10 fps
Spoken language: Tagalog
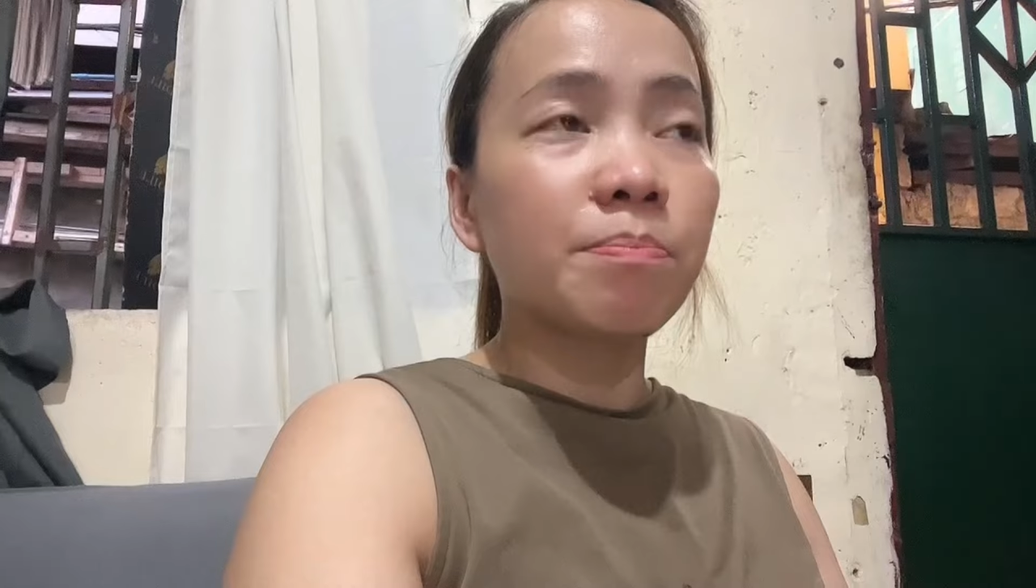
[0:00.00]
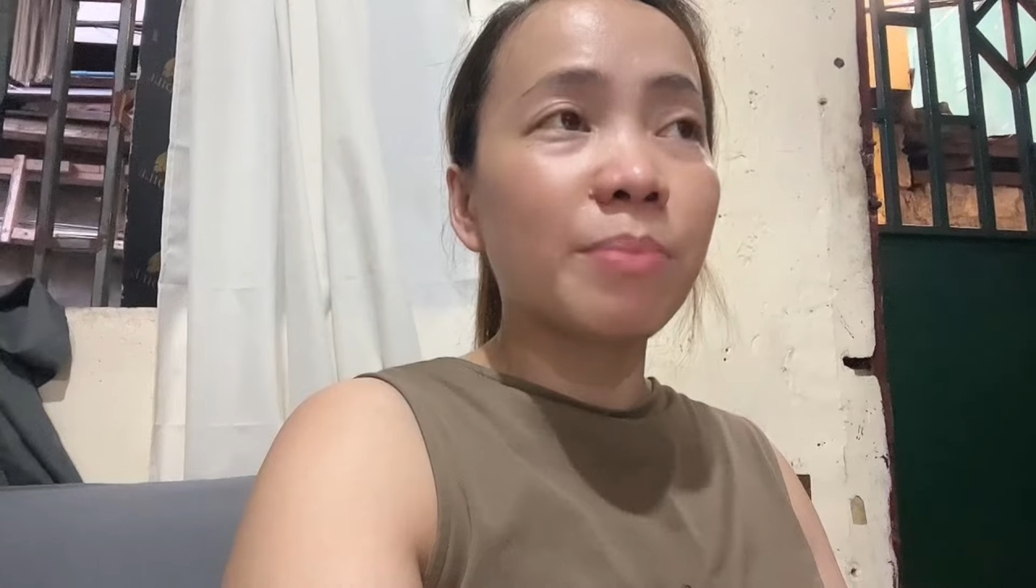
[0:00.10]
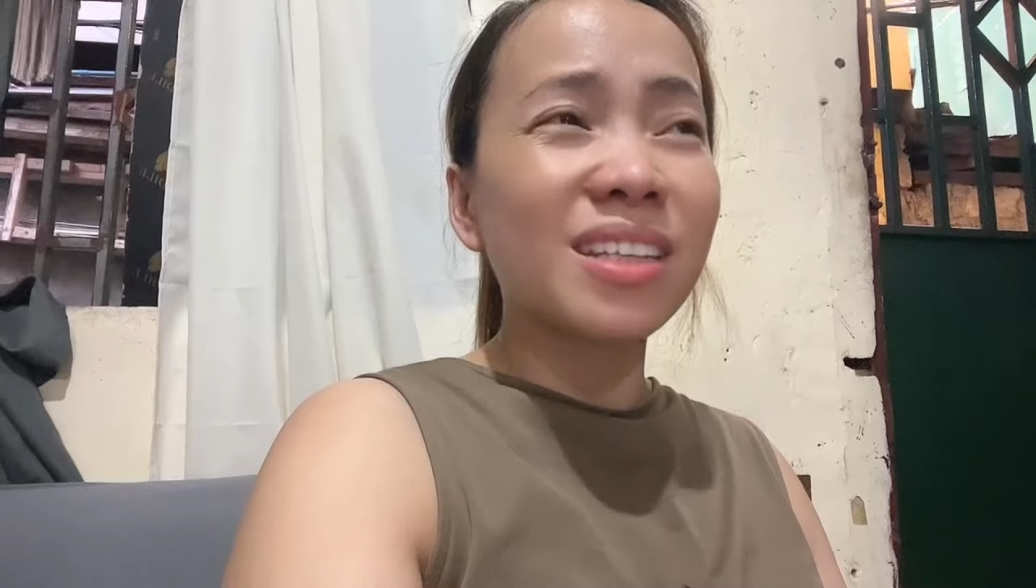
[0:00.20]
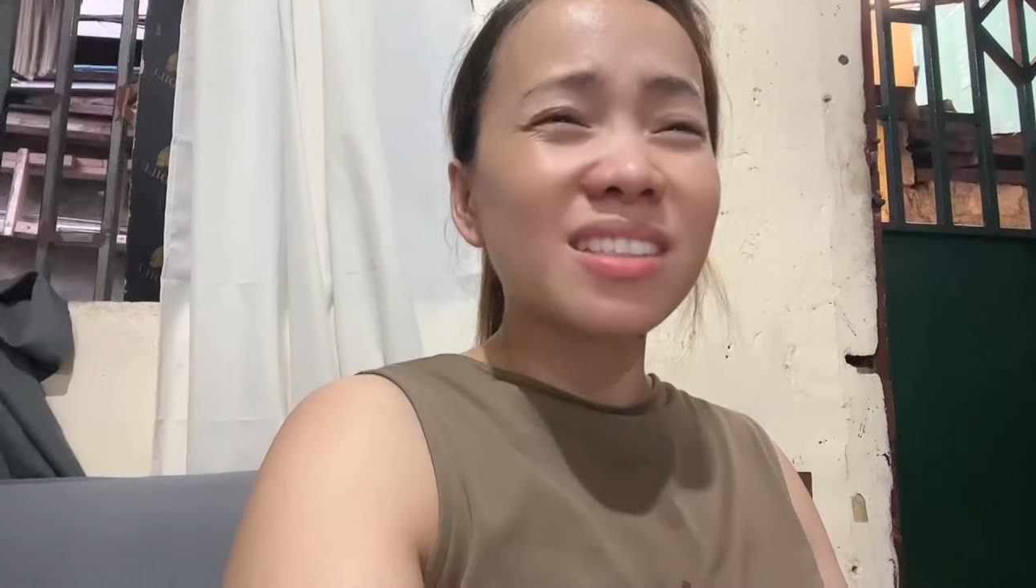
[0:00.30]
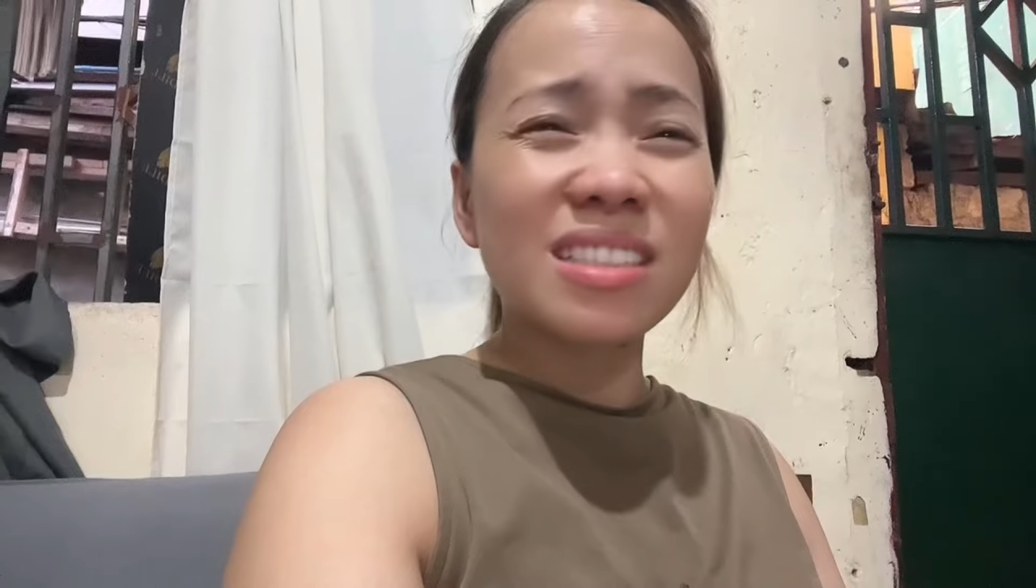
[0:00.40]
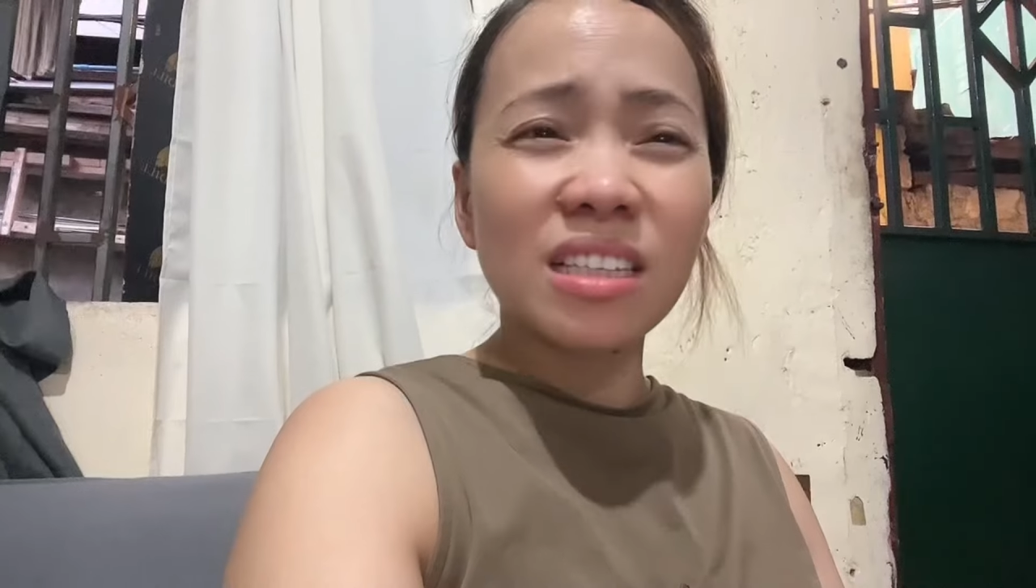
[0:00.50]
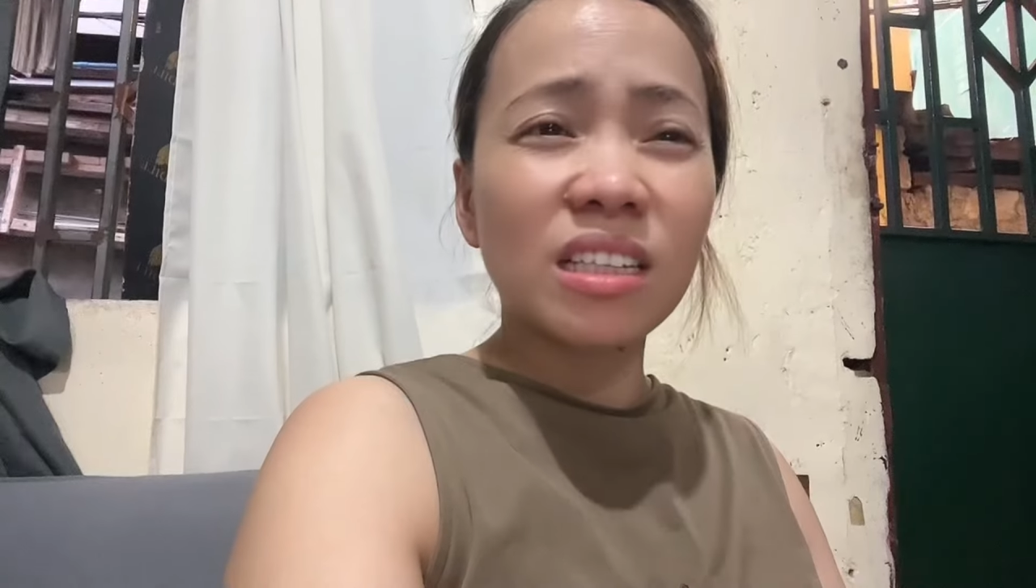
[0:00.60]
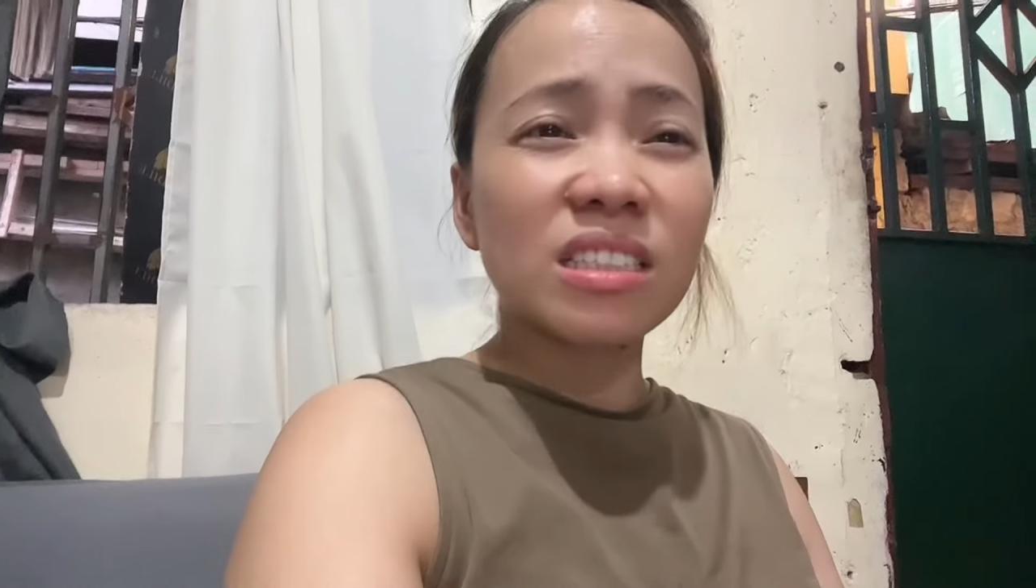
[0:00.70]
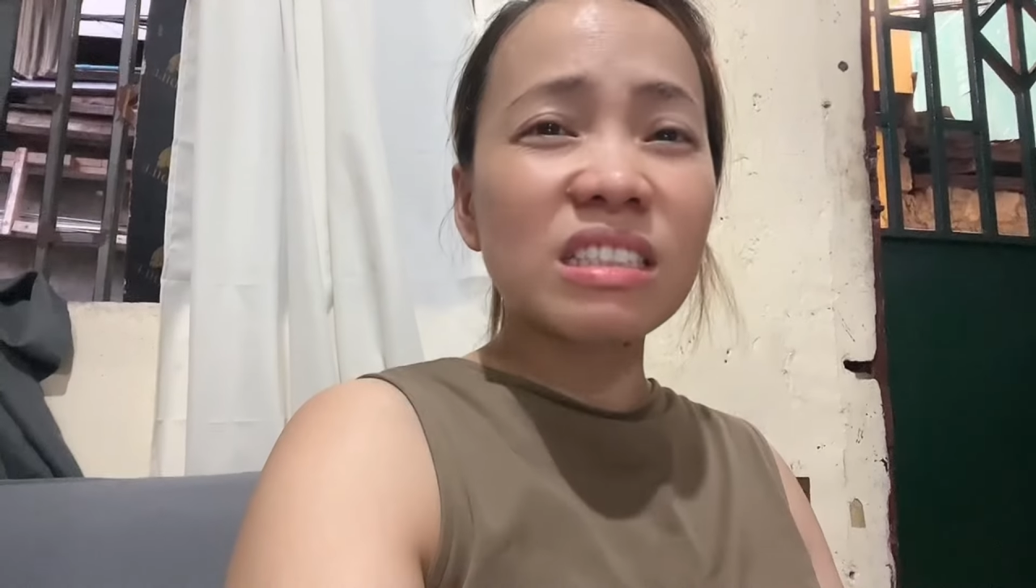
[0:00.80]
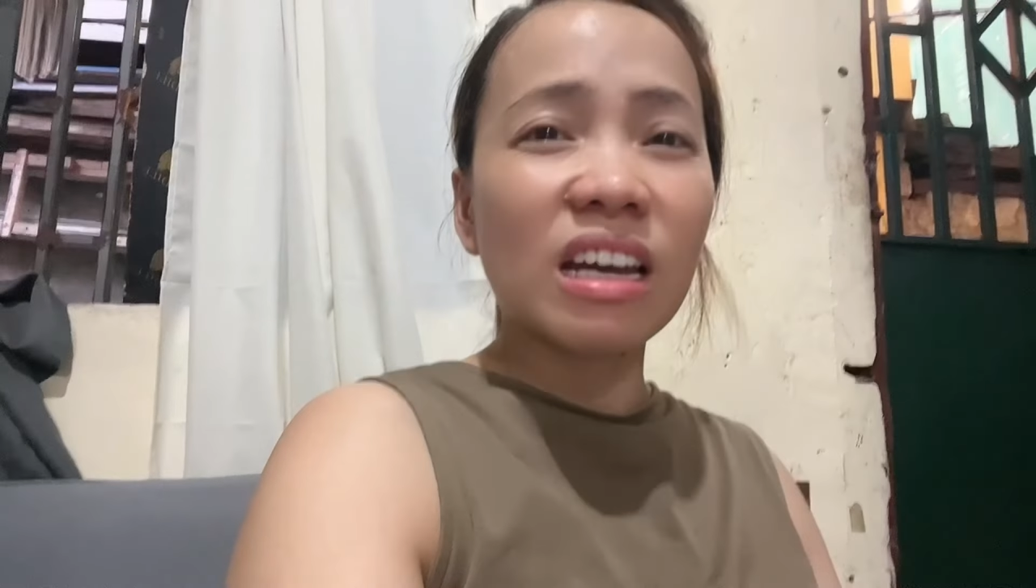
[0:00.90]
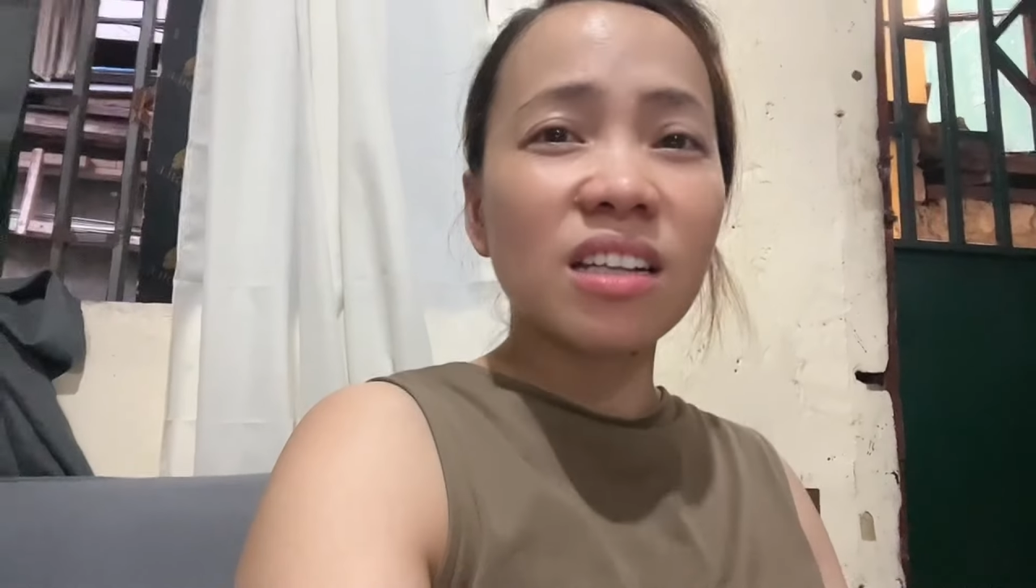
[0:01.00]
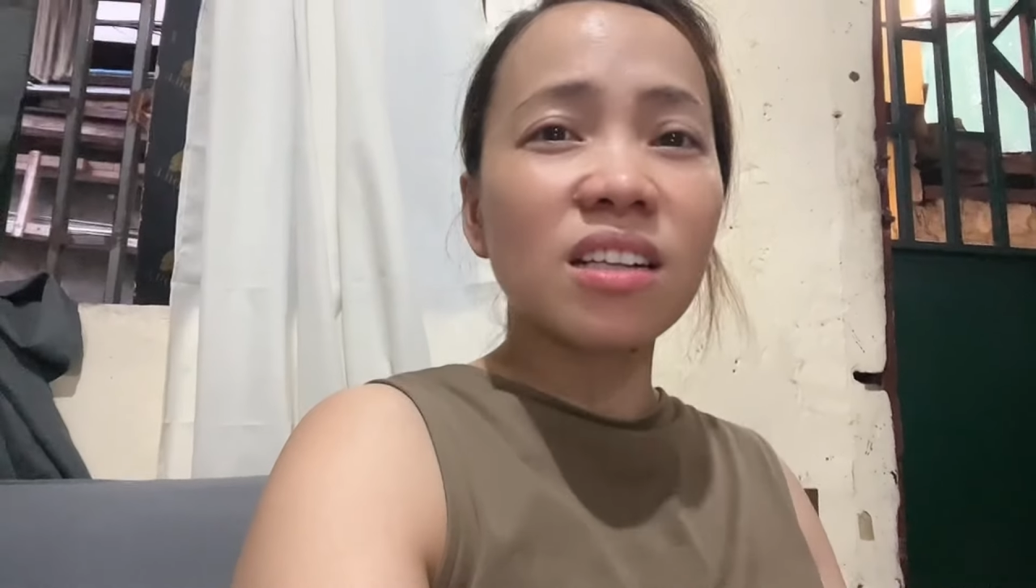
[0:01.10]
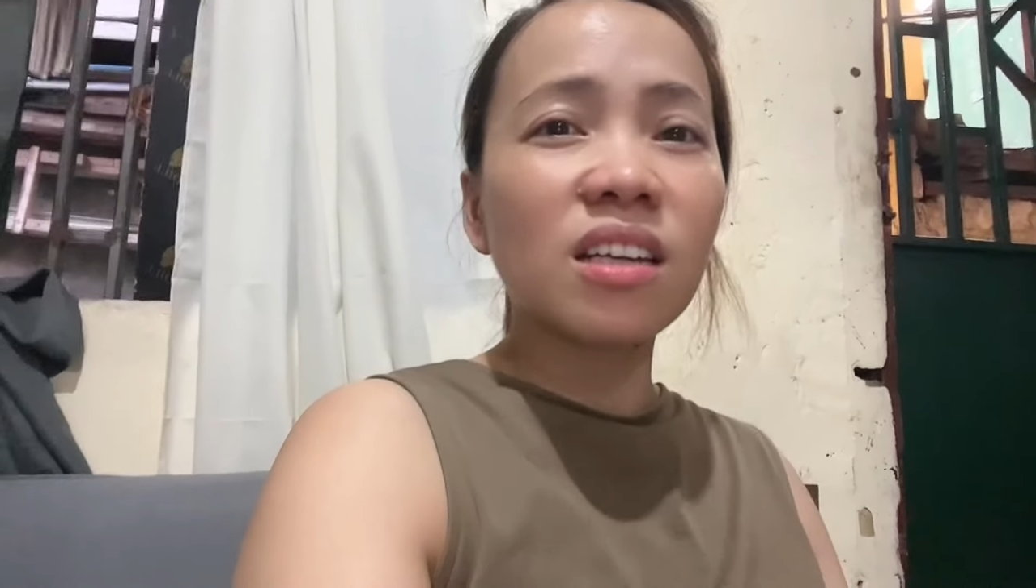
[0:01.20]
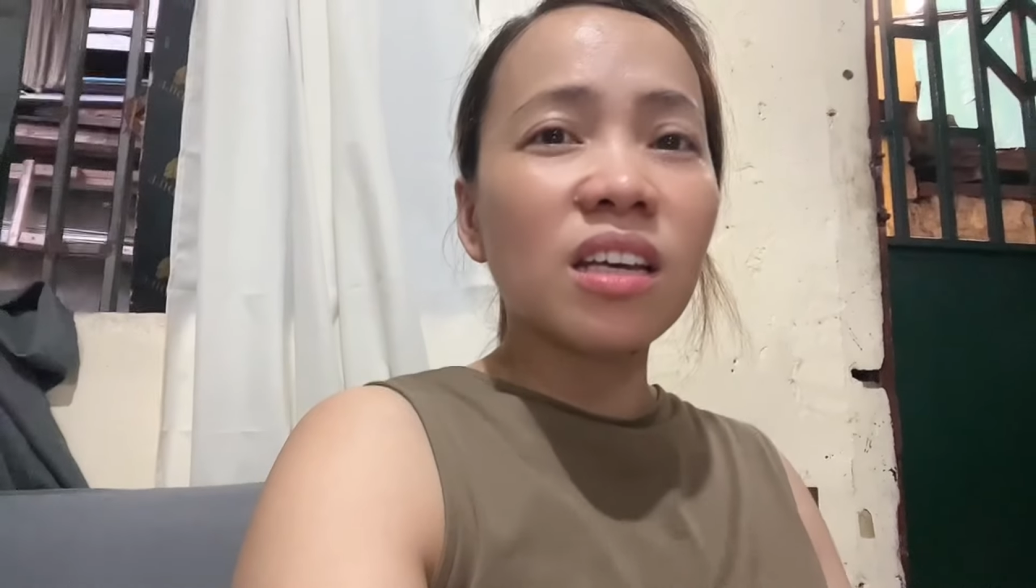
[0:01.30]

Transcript: pants na style,